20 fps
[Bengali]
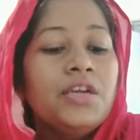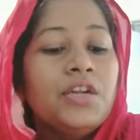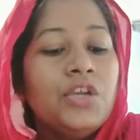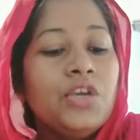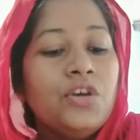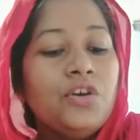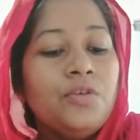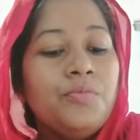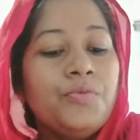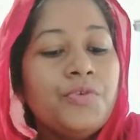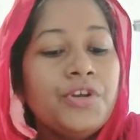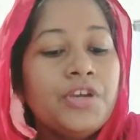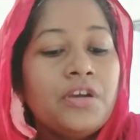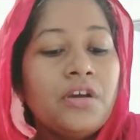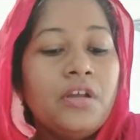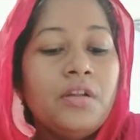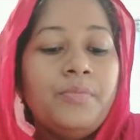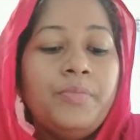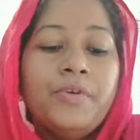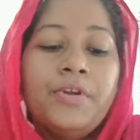গৃহ
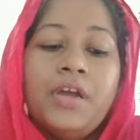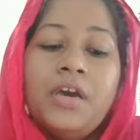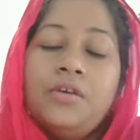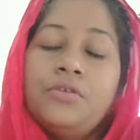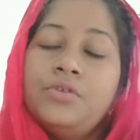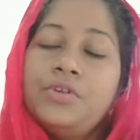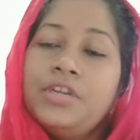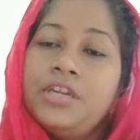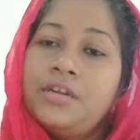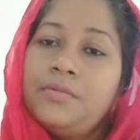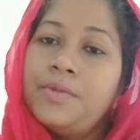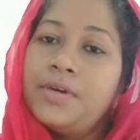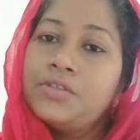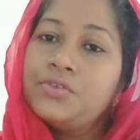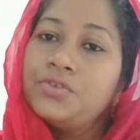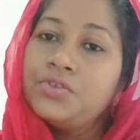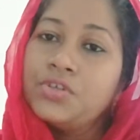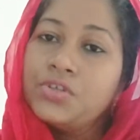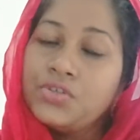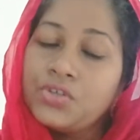পরিকল্পনা ও
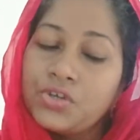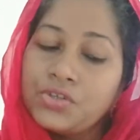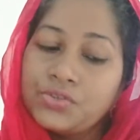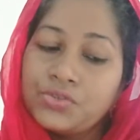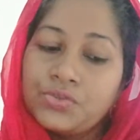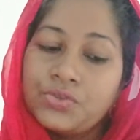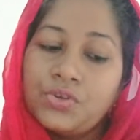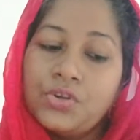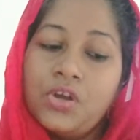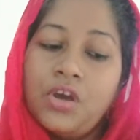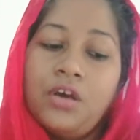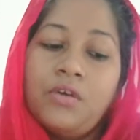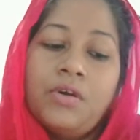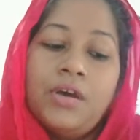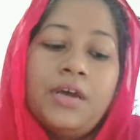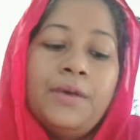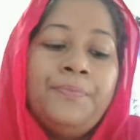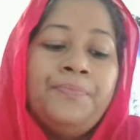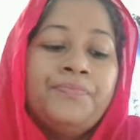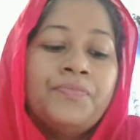নির্বাচনে সচেতন
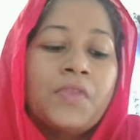হওয়া